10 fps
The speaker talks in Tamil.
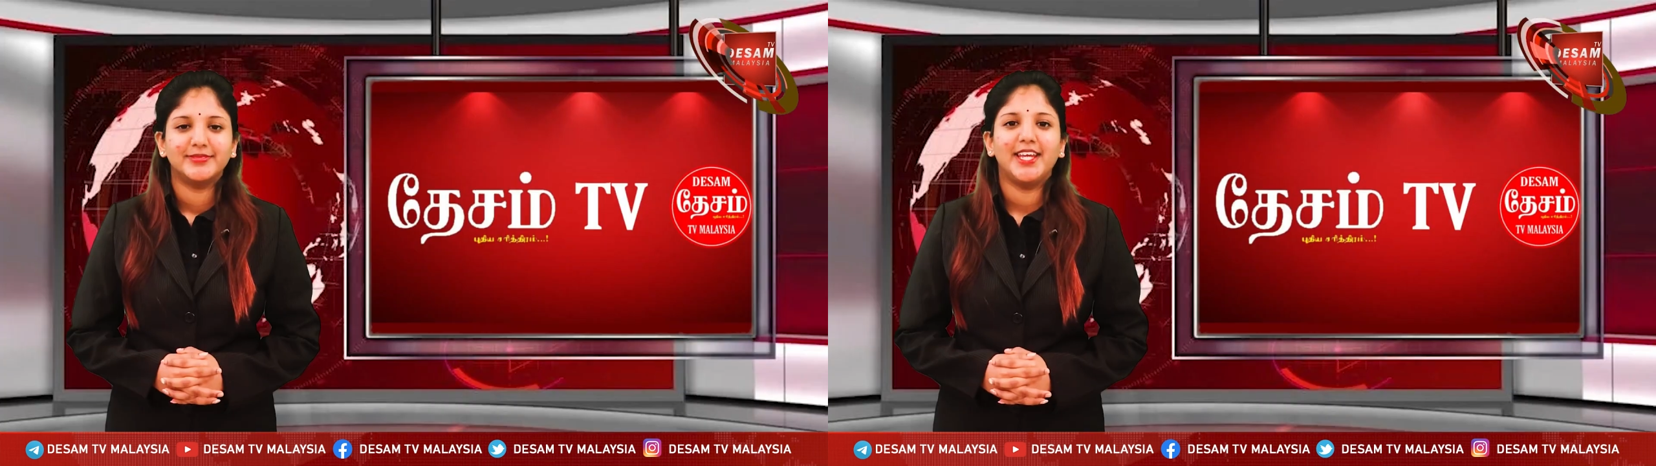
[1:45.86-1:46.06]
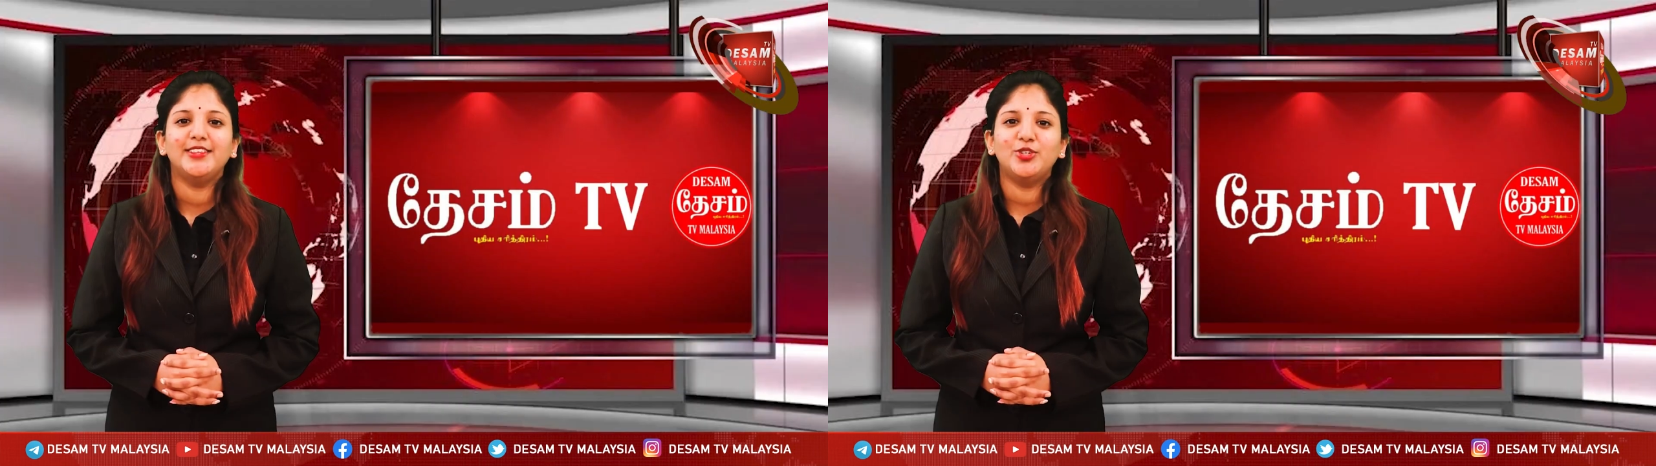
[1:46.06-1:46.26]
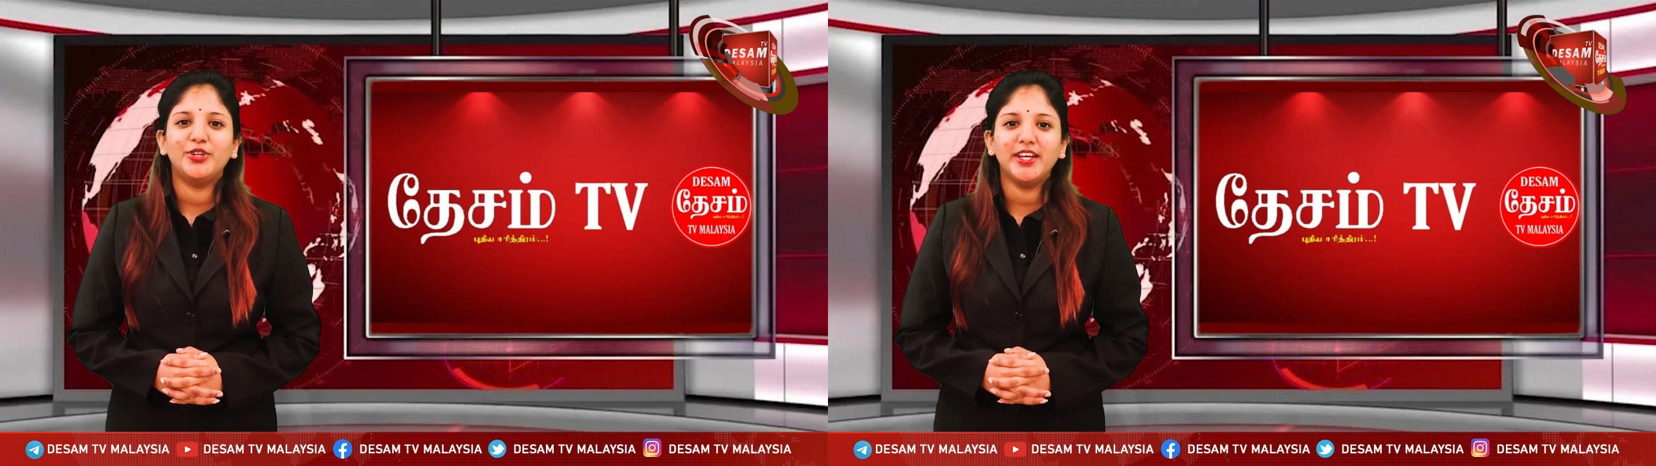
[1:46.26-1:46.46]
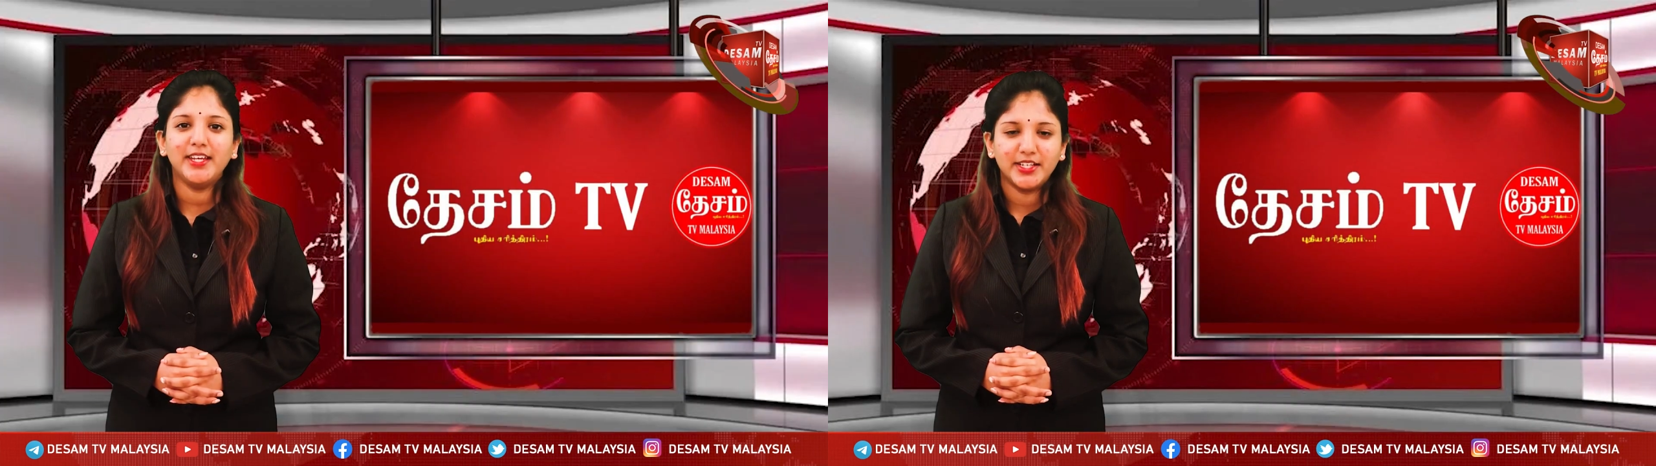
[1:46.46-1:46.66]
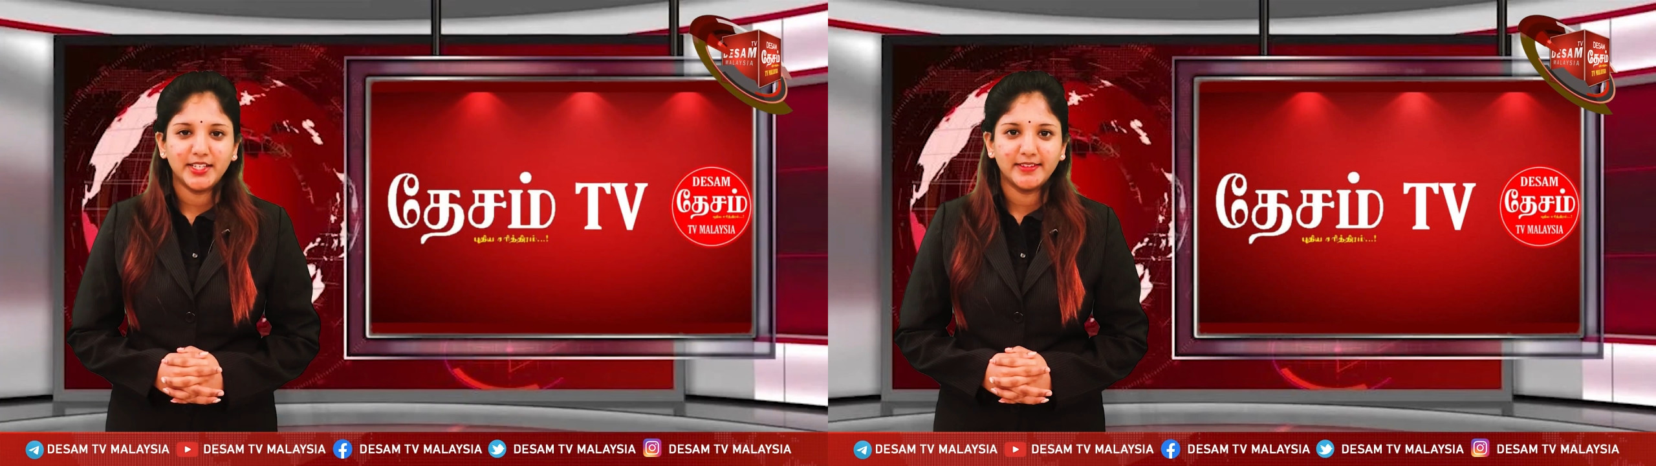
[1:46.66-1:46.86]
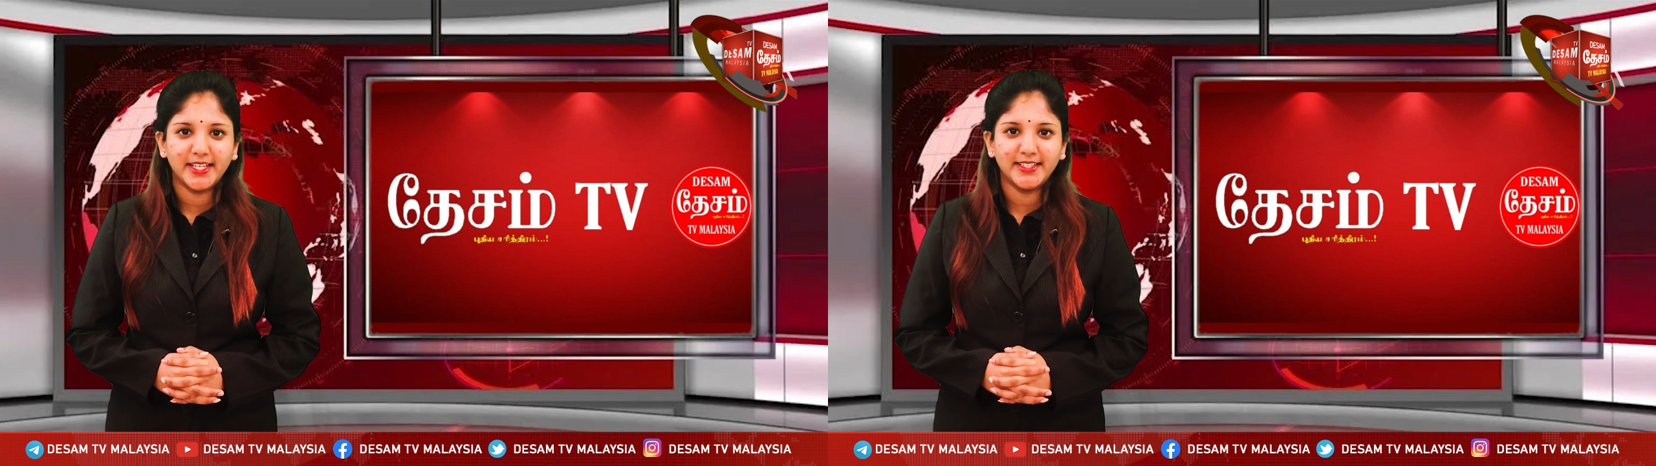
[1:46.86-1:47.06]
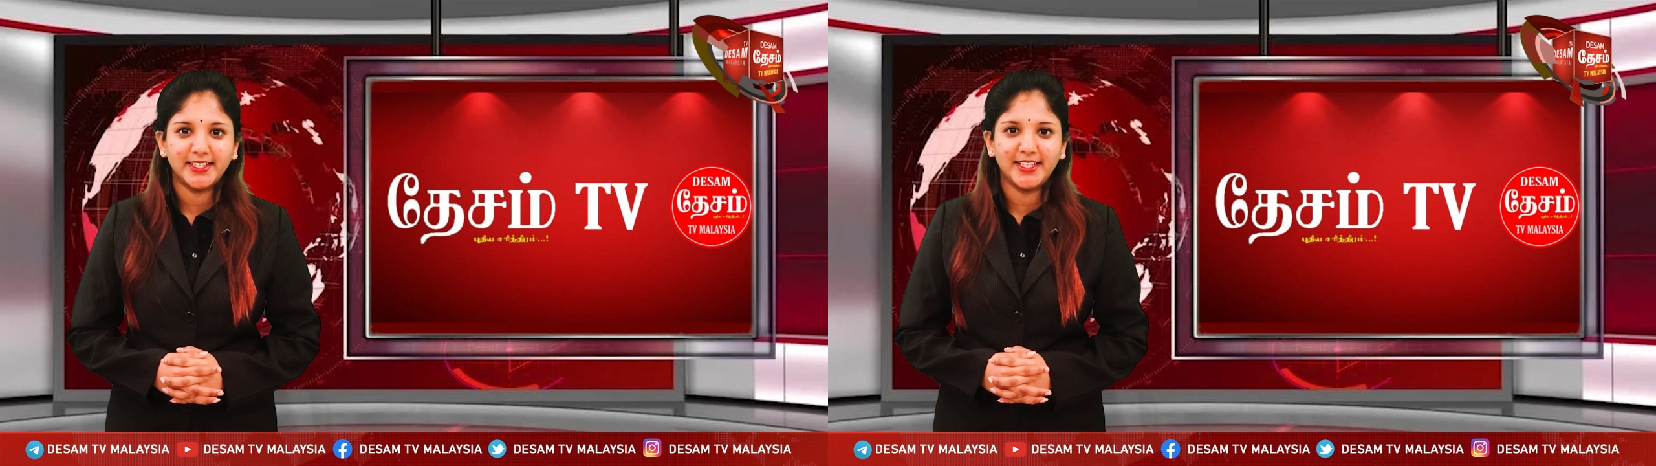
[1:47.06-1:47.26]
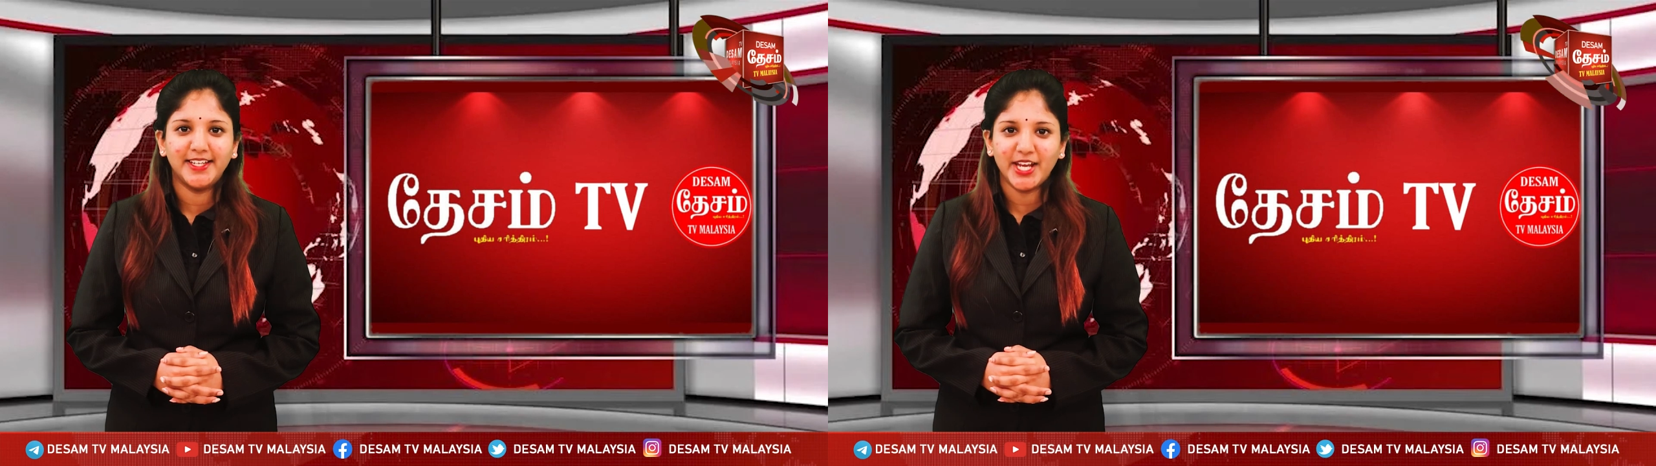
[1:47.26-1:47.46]
இத்துடன் இன்றைய
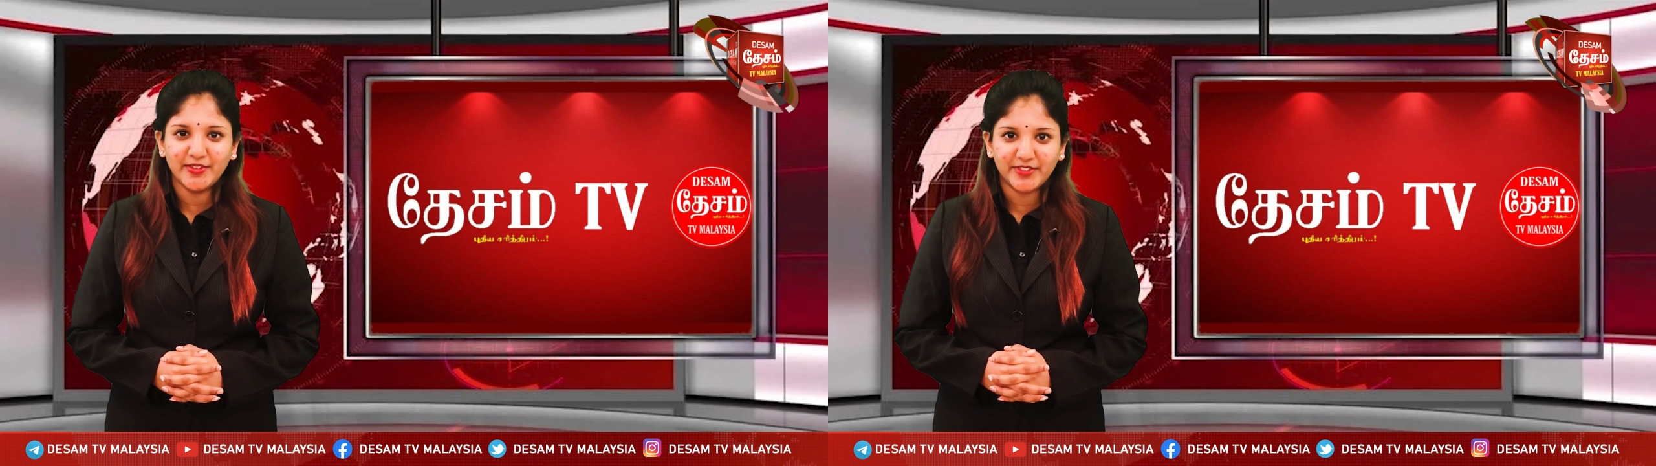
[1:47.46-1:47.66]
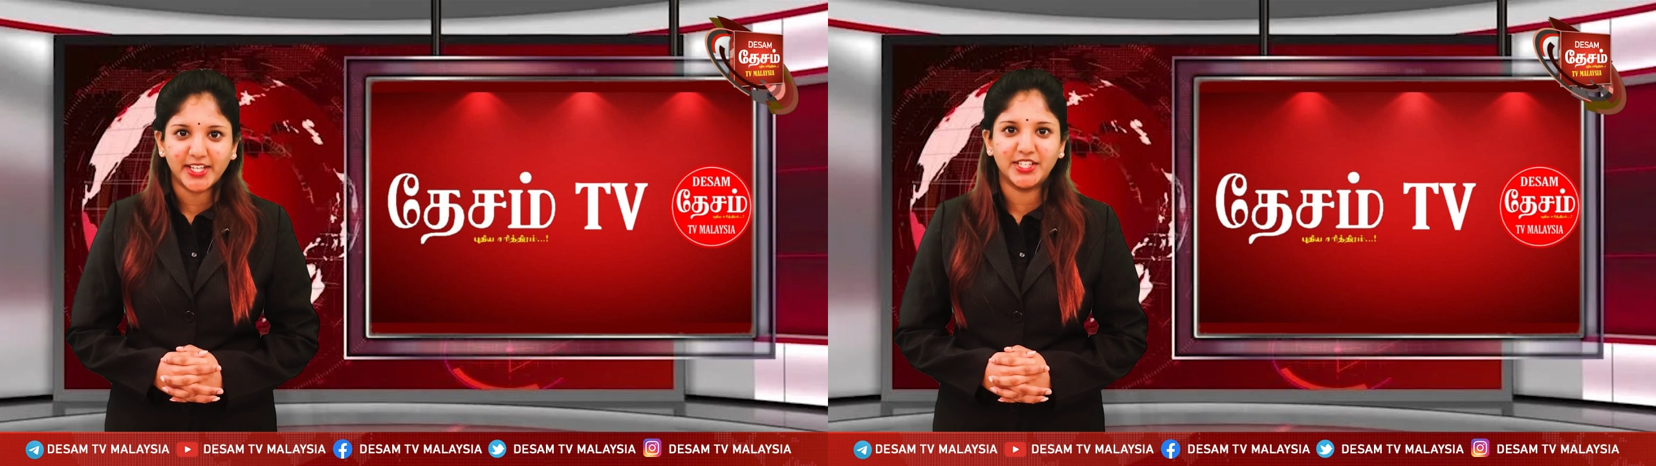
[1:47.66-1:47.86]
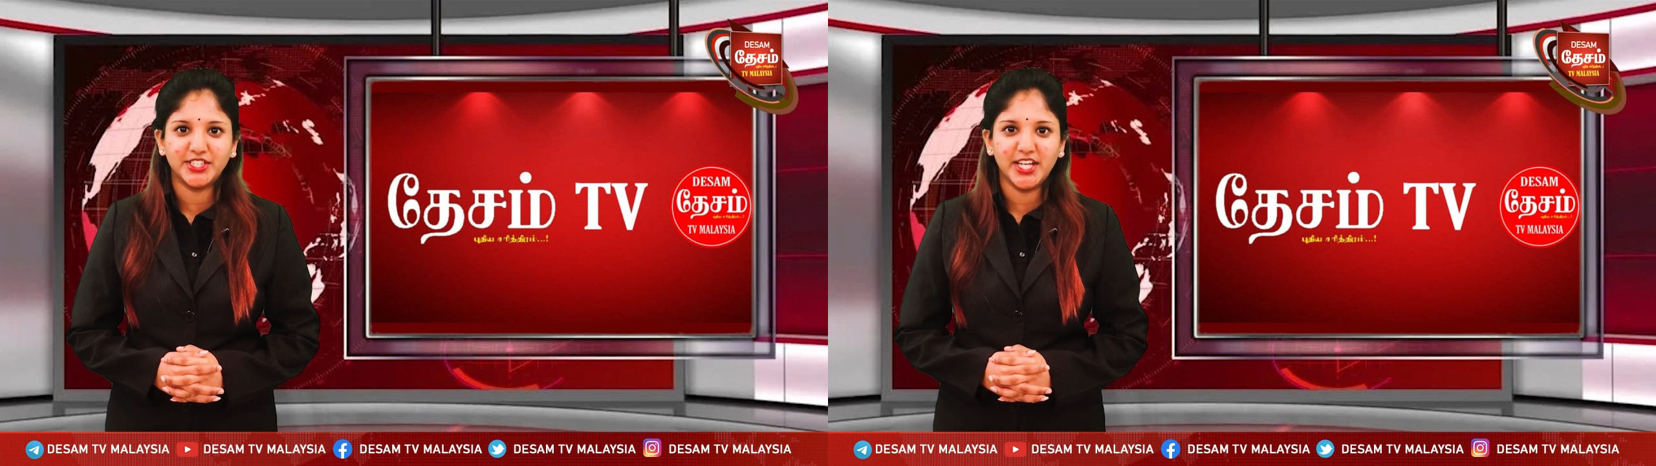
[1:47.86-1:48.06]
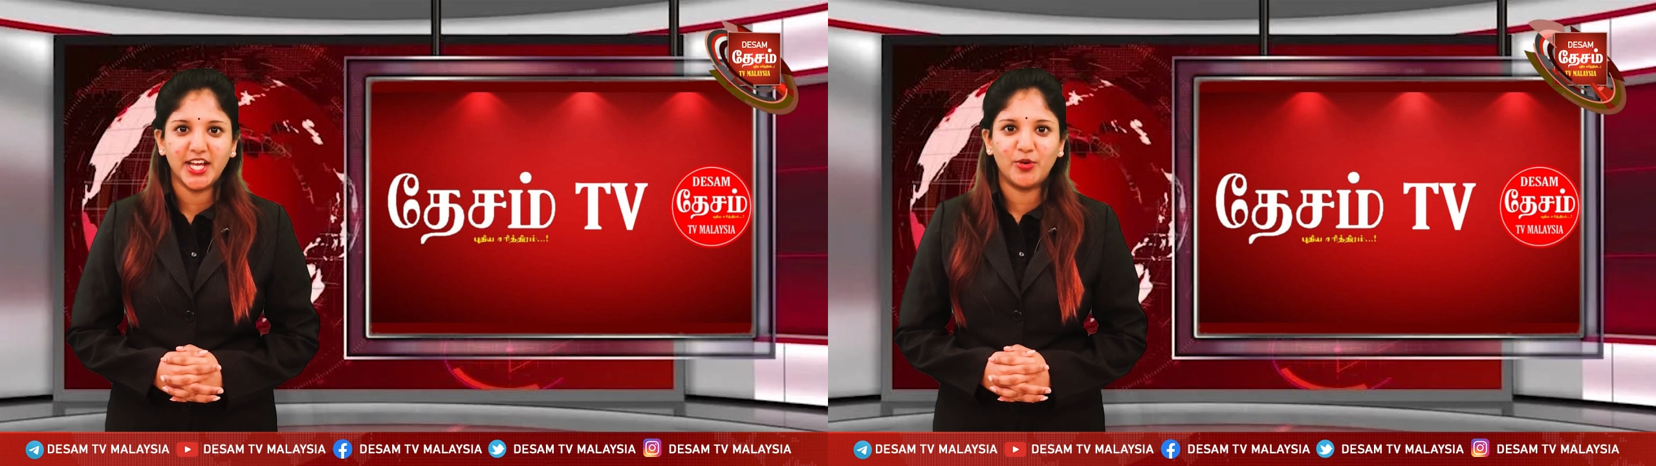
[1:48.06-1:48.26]
செய்திகள் நிறைவடைகின்றன